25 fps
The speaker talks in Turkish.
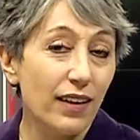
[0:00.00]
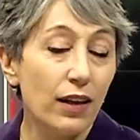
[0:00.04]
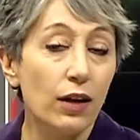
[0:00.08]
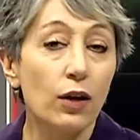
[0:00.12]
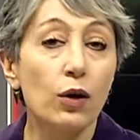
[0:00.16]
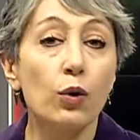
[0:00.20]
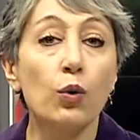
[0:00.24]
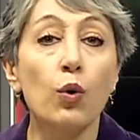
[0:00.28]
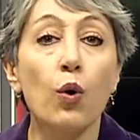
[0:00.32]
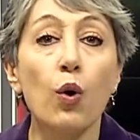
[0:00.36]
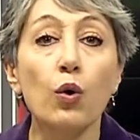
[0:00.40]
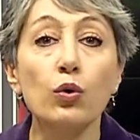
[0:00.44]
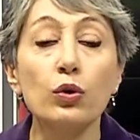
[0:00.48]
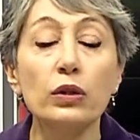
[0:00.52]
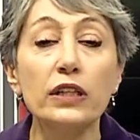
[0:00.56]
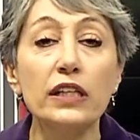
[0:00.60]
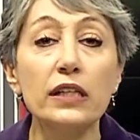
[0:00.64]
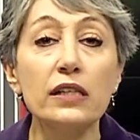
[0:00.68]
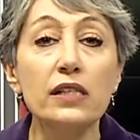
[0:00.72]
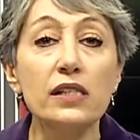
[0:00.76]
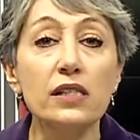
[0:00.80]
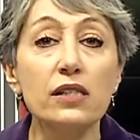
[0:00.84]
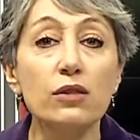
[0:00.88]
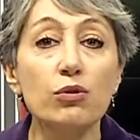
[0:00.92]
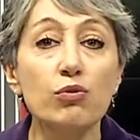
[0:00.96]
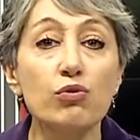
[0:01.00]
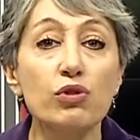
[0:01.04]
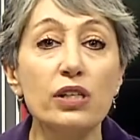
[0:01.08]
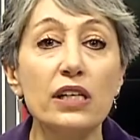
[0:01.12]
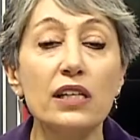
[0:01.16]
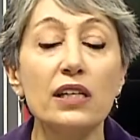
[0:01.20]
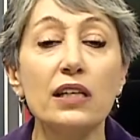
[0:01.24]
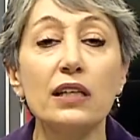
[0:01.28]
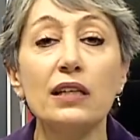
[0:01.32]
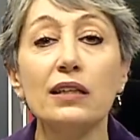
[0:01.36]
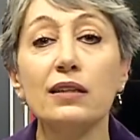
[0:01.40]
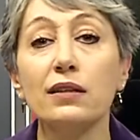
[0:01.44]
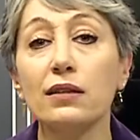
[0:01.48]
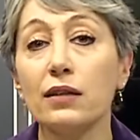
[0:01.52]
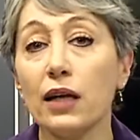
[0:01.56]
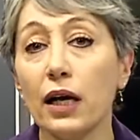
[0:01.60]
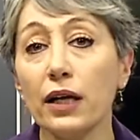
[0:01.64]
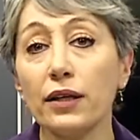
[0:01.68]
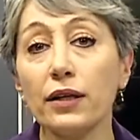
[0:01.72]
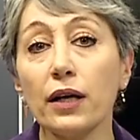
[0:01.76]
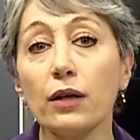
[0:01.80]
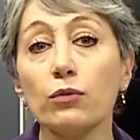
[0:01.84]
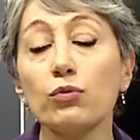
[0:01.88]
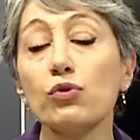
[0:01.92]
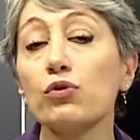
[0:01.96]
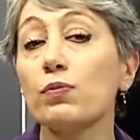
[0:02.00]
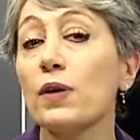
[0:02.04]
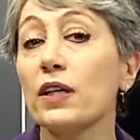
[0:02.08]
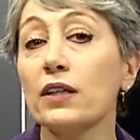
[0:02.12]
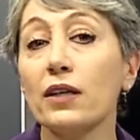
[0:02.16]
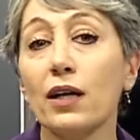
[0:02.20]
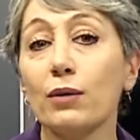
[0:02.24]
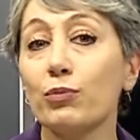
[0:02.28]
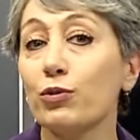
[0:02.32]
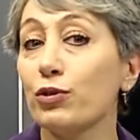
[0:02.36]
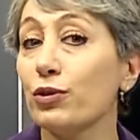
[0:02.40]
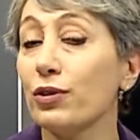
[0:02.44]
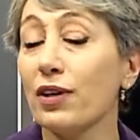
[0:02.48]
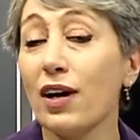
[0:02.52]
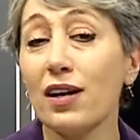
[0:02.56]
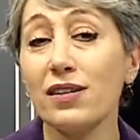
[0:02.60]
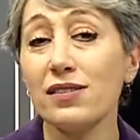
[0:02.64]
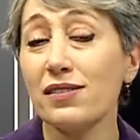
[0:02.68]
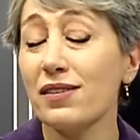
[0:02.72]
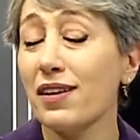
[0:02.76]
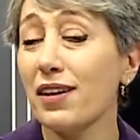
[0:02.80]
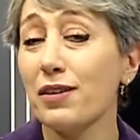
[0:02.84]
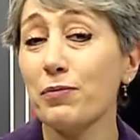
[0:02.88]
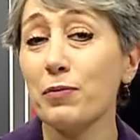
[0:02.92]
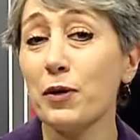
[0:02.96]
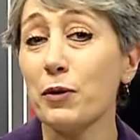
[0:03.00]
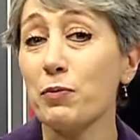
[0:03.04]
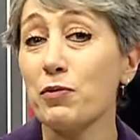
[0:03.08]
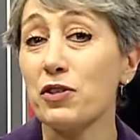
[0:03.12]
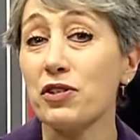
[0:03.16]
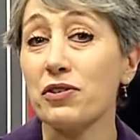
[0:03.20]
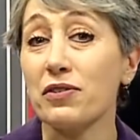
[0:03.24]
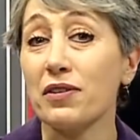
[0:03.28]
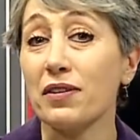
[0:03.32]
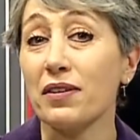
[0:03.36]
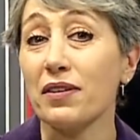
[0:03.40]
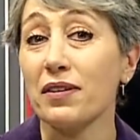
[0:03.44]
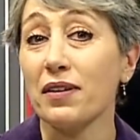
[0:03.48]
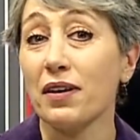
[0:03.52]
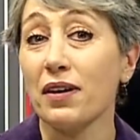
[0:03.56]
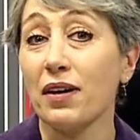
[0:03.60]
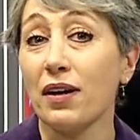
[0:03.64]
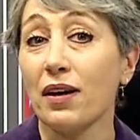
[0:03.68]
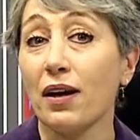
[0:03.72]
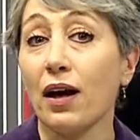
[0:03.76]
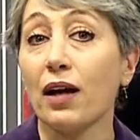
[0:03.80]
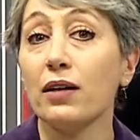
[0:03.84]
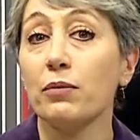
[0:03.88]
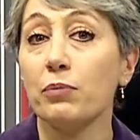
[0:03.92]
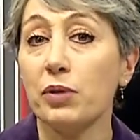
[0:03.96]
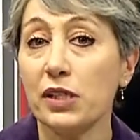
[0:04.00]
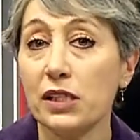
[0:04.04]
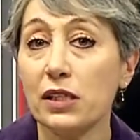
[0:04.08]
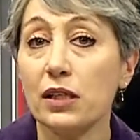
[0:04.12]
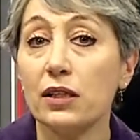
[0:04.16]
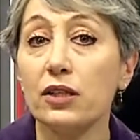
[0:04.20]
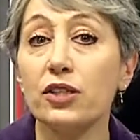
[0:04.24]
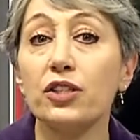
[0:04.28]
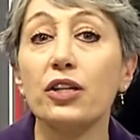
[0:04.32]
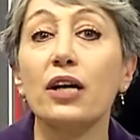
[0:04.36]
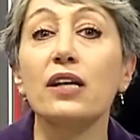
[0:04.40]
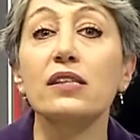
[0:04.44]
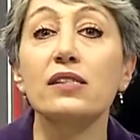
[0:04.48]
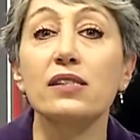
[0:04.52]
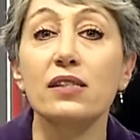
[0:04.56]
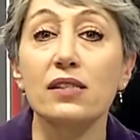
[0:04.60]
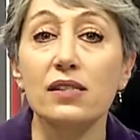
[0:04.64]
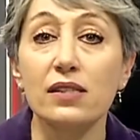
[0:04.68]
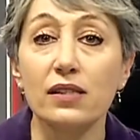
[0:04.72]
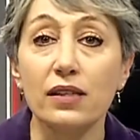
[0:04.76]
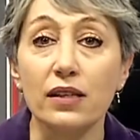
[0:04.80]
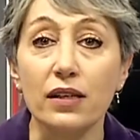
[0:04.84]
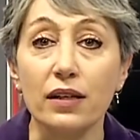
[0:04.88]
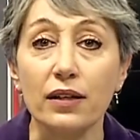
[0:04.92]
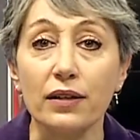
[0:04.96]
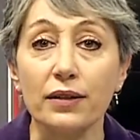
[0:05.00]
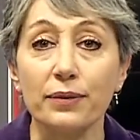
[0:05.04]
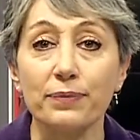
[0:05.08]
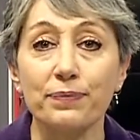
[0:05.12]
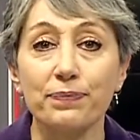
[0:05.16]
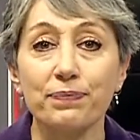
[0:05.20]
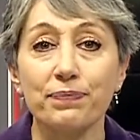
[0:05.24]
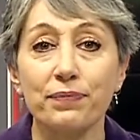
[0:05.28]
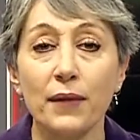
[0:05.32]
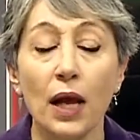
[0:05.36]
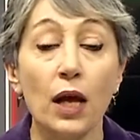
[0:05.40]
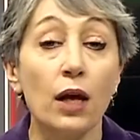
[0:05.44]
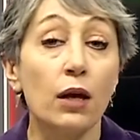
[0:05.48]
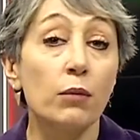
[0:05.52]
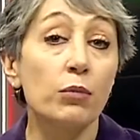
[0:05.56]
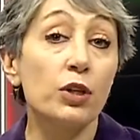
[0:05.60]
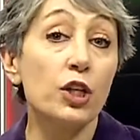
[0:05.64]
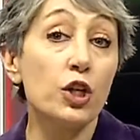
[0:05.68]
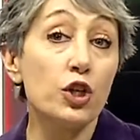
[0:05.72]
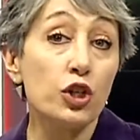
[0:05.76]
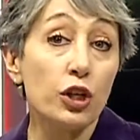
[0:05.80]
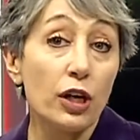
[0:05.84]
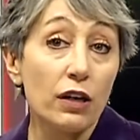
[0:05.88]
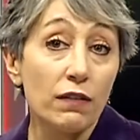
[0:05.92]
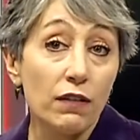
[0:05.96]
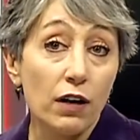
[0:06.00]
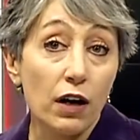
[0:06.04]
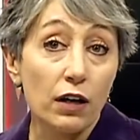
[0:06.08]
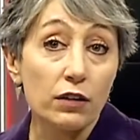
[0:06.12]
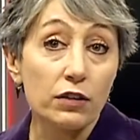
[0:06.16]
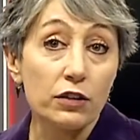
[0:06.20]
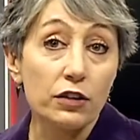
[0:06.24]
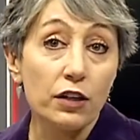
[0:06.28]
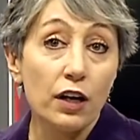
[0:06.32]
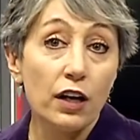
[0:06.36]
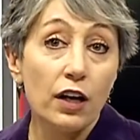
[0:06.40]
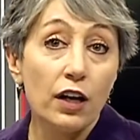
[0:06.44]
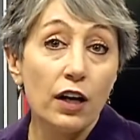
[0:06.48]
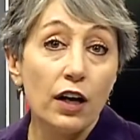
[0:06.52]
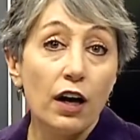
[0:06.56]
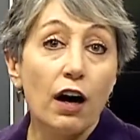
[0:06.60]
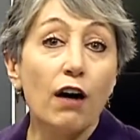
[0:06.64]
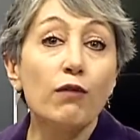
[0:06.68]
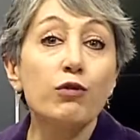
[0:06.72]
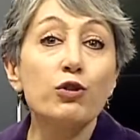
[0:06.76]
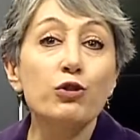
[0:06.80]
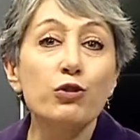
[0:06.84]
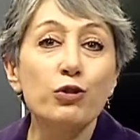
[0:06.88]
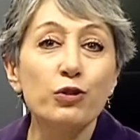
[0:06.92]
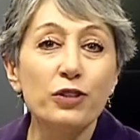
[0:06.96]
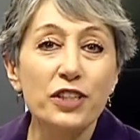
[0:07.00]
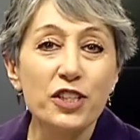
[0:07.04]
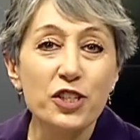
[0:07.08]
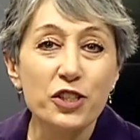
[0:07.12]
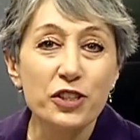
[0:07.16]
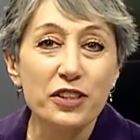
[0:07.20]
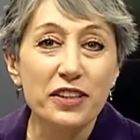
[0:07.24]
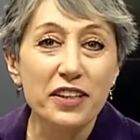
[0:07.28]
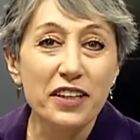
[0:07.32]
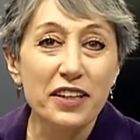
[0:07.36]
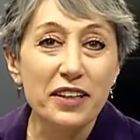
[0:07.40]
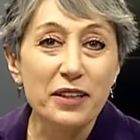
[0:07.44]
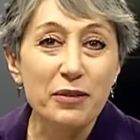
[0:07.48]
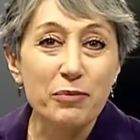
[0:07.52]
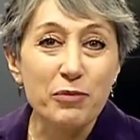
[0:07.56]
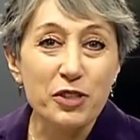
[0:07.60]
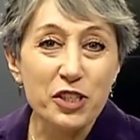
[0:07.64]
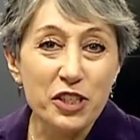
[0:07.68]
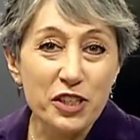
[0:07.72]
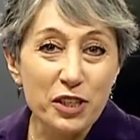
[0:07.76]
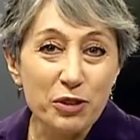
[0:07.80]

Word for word: Korkularınızın üzerine gidin derken uzmanlar bunu kastetmemişti. Yani biz gideceğiz, siz değil. Bir de şey vardır. Avucunun içinde bir şey